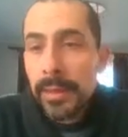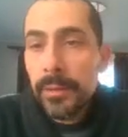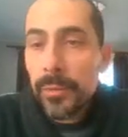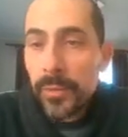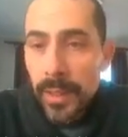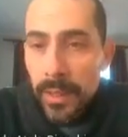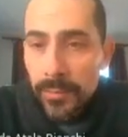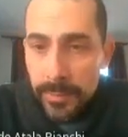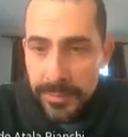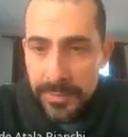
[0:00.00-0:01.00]
inducir la
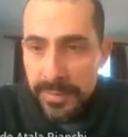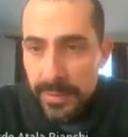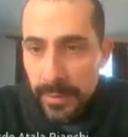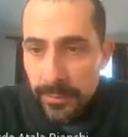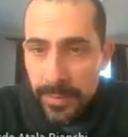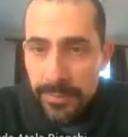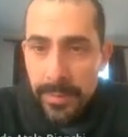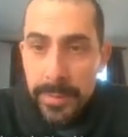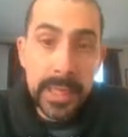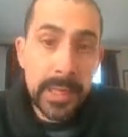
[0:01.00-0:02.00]
formación de, de flores
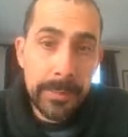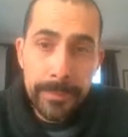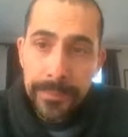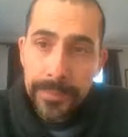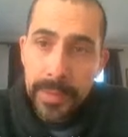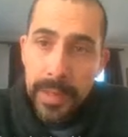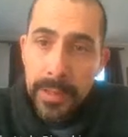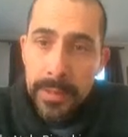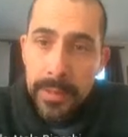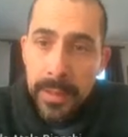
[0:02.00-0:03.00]
femeninas. ¿ya?